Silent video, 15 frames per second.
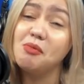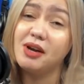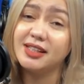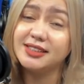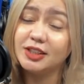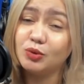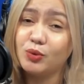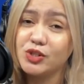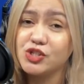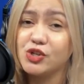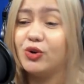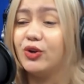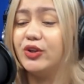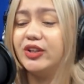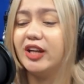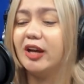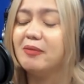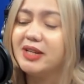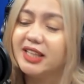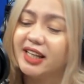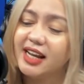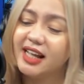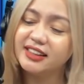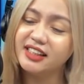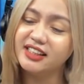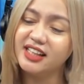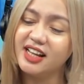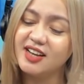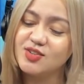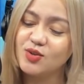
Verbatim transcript: mga sitwasyon. Aminin natin yan.